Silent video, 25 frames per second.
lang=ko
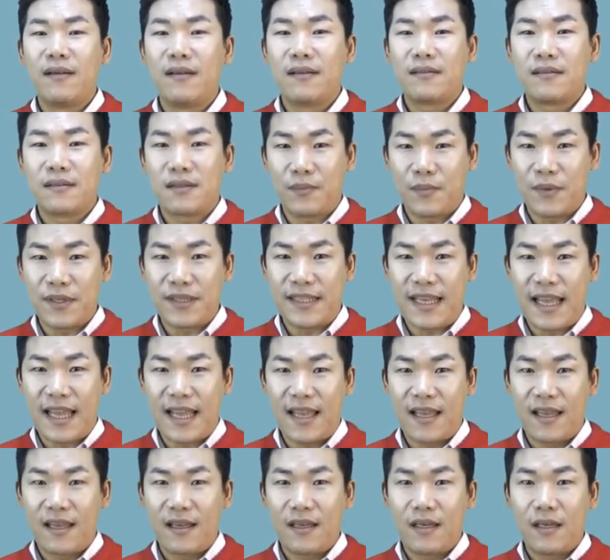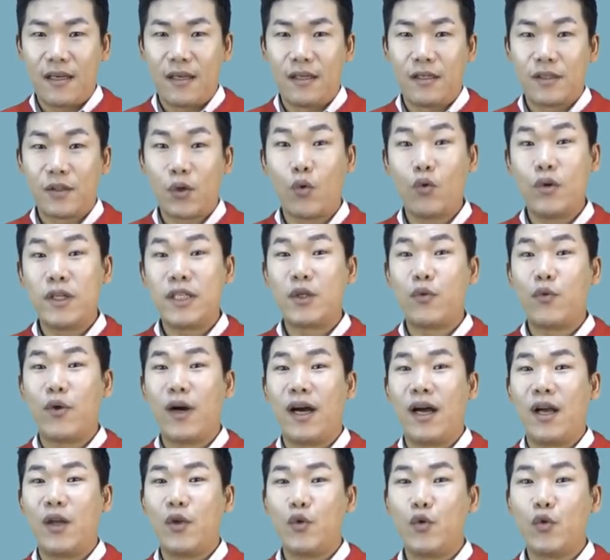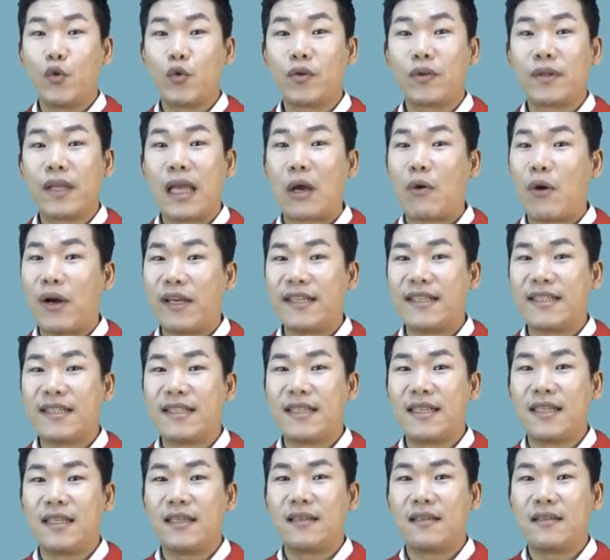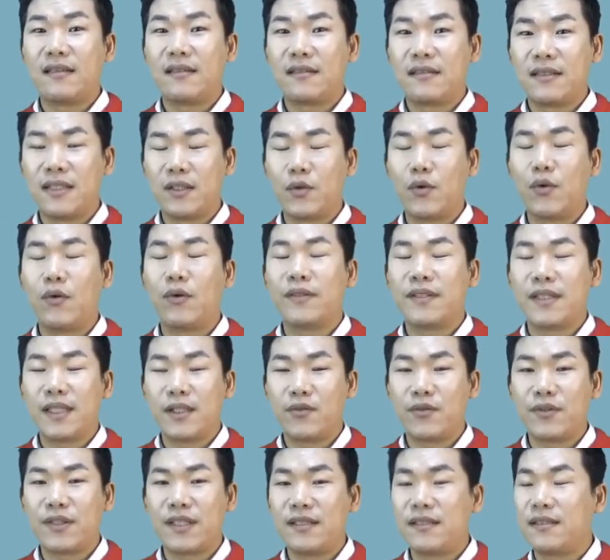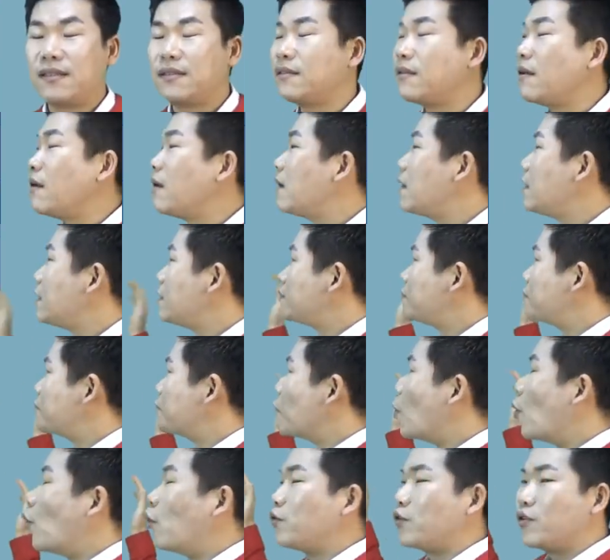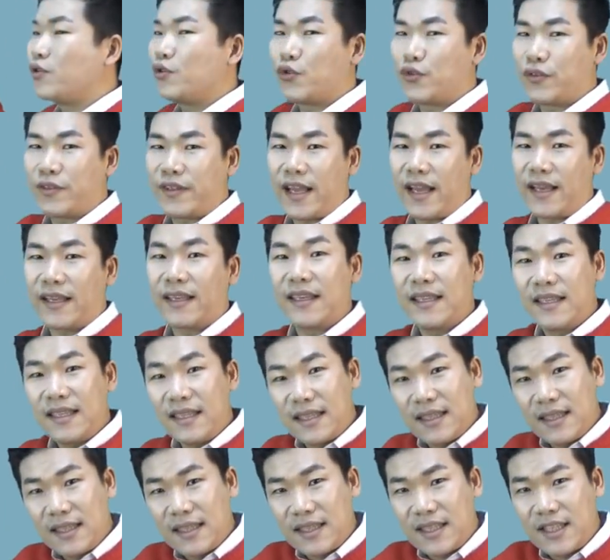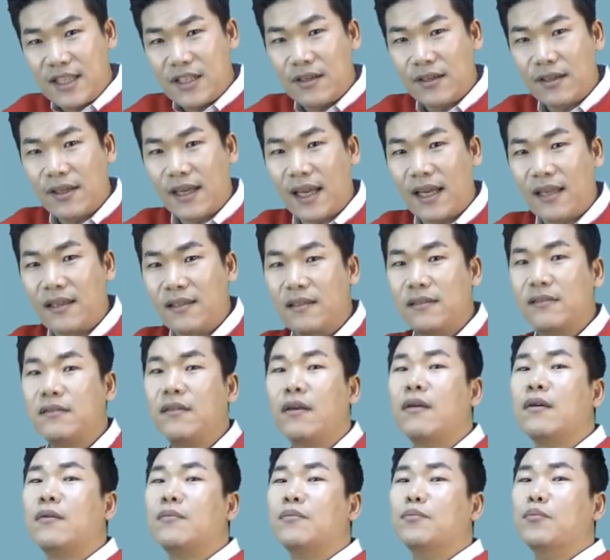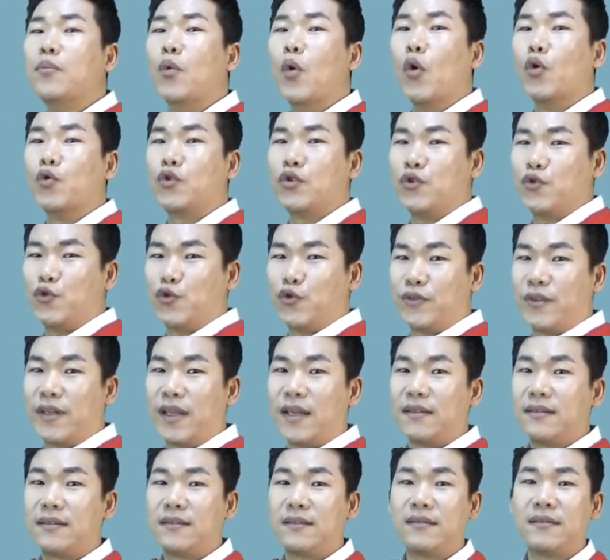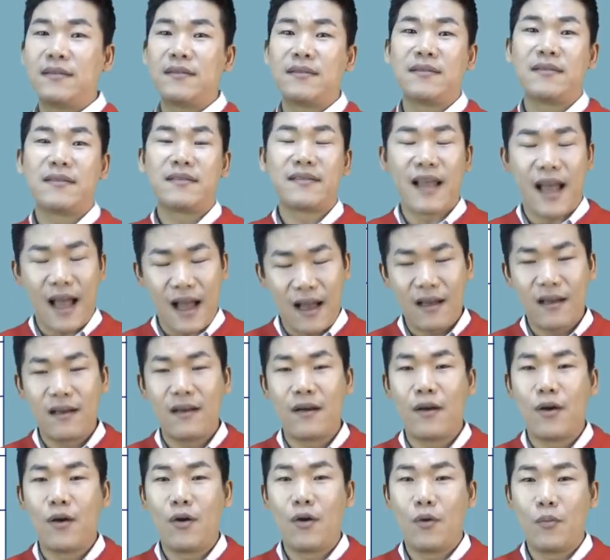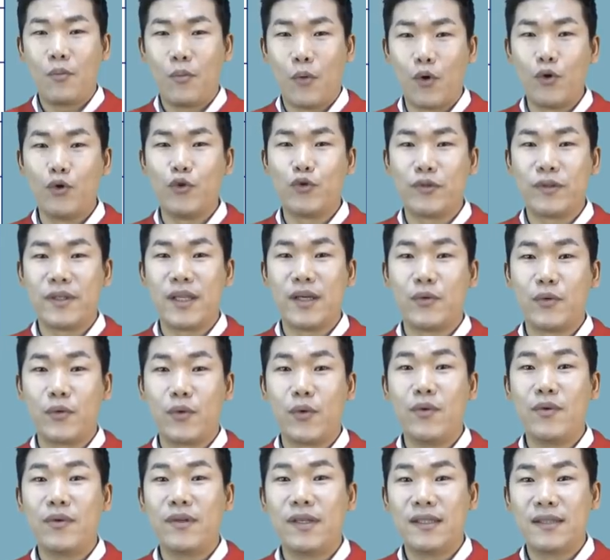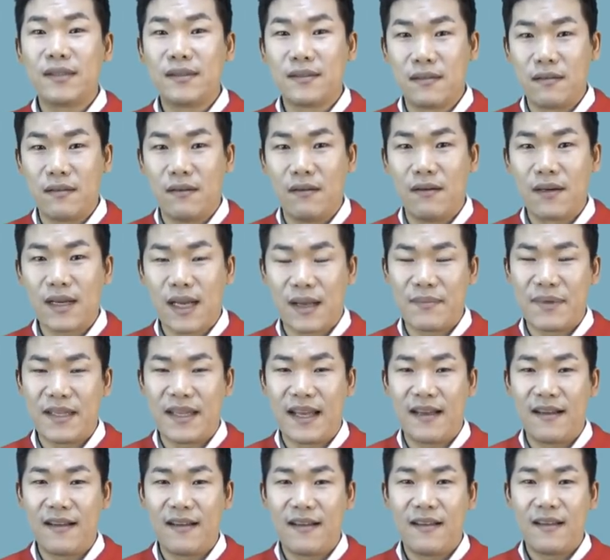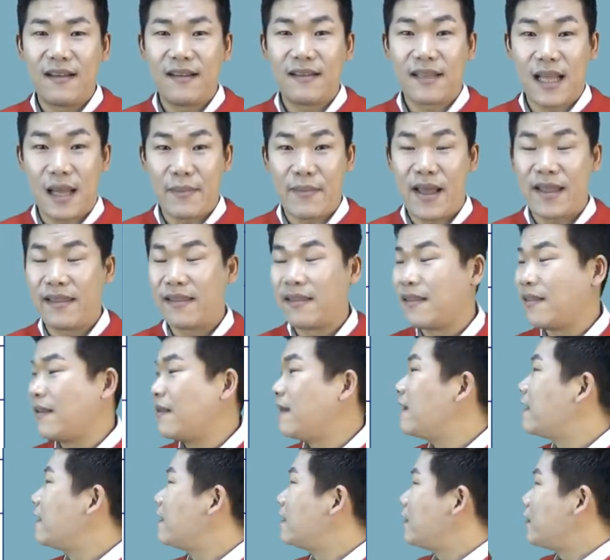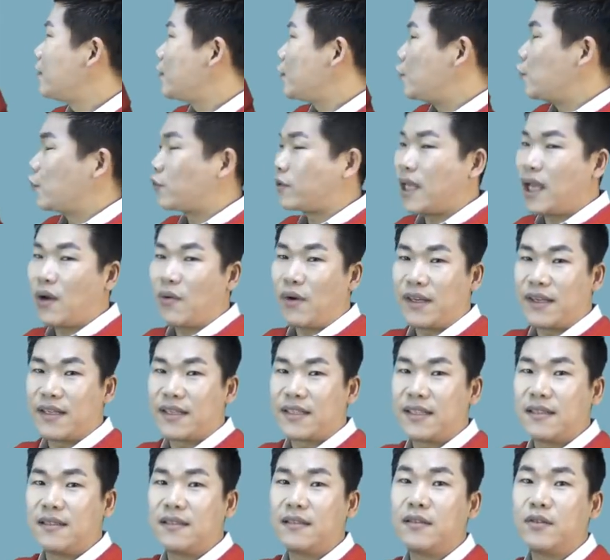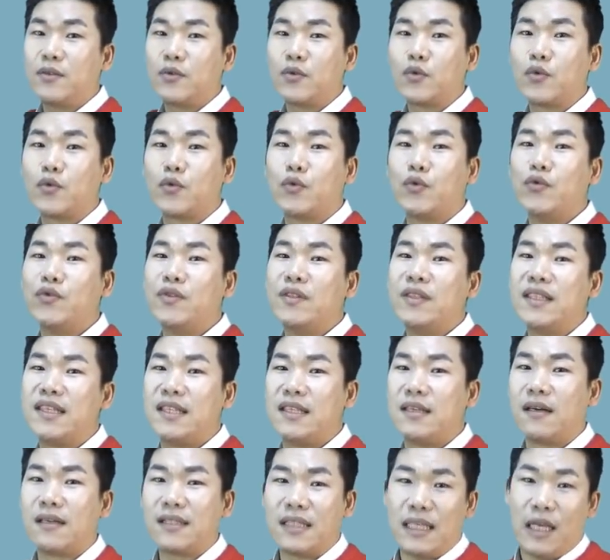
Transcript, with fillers: 첫 번째, 서울시와 6대 광역시, 그리고 세종시는 모든 주택, 이 지역에 있는 모든 주택은 다 보유주택으로 들어갑니다. 다만, 6대 광역시는 군 지역